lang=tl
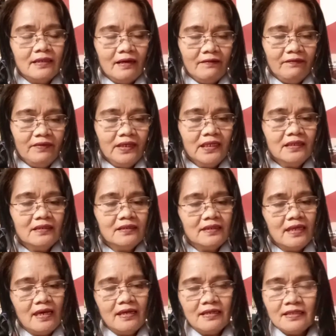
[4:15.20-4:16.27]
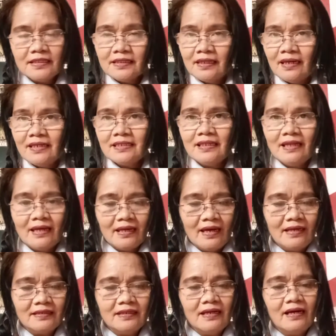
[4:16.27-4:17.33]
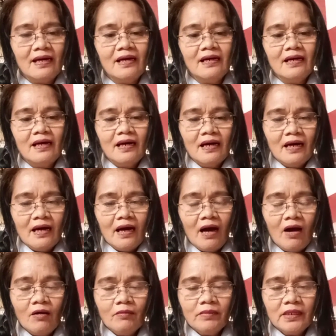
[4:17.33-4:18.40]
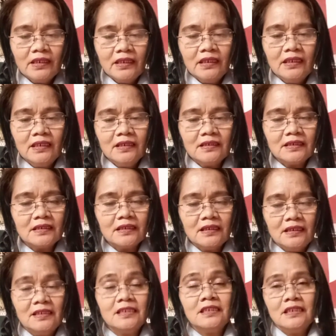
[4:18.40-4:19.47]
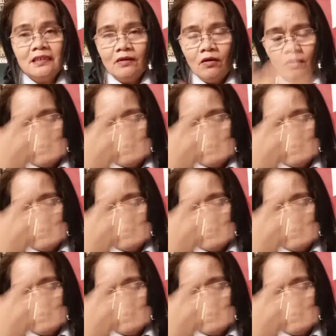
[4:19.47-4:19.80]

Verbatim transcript: David tienes tres la How many is in